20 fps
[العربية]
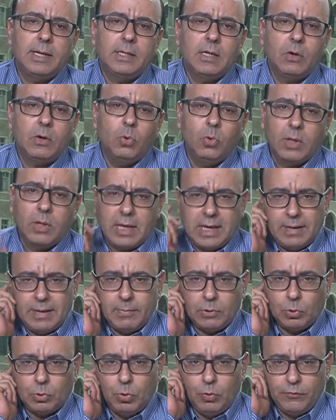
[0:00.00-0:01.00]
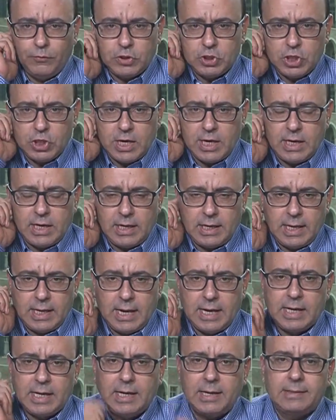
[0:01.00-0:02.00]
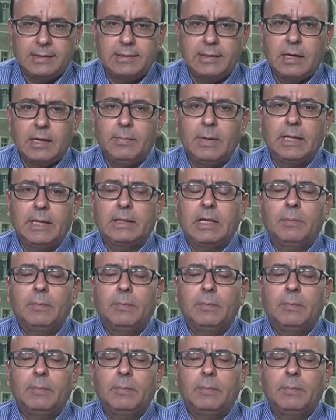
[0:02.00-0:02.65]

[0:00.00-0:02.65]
أن يقول كلمته في الشارع لأن الانتخابات